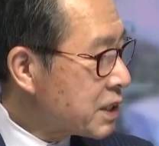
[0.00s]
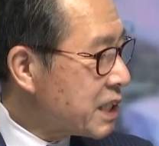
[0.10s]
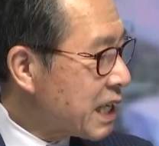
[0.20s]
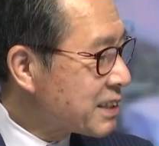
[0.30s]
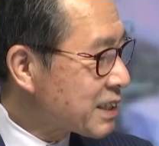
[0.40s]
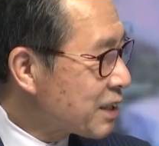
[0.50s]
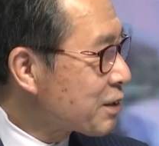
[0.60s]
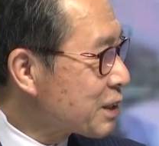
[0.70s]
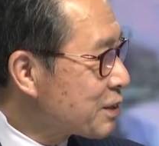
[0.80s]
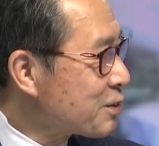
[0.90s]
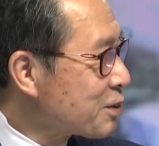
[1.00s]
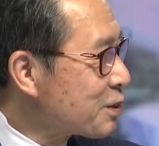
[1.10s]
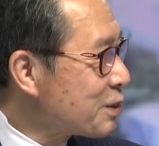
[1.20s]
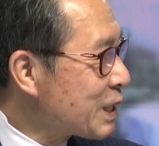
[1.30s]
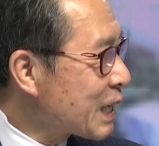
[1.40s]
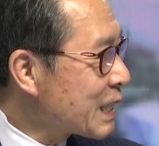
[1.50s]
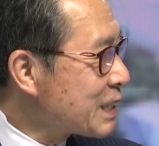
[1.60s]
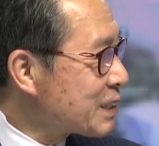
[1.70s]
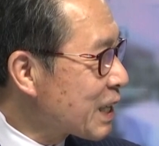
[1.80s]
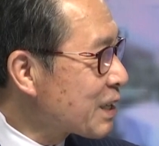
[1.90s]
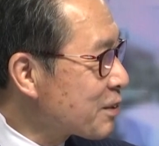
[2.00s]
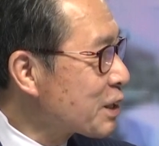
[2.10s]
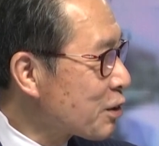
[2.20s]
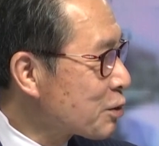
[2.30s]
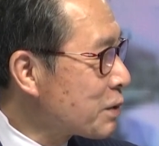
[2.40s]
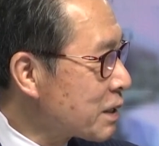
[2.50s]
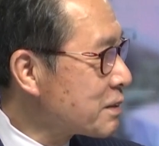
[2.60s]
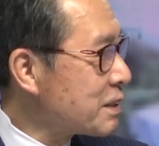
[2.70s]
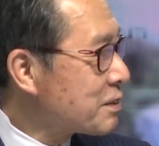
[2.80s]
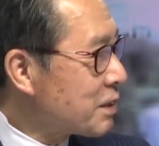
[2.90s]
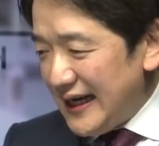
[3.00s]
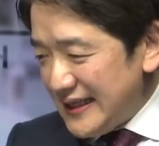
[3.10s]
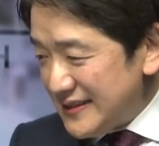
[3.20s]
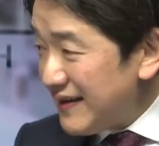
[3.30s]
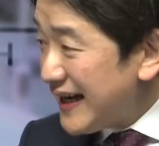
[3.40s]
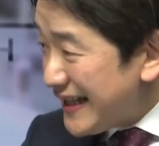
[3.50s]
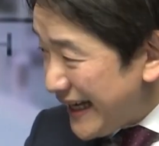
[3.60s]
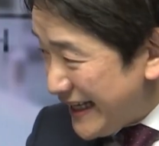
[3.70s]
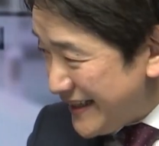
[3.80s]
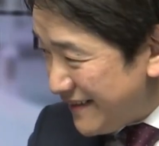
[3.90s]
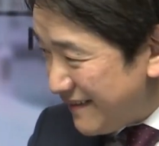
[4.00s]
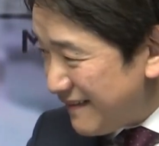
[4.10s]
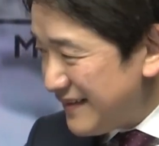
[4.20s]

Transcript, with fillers: DX 化とかってそういう流れにつながるようなこともあるんでしょうりそれがないと、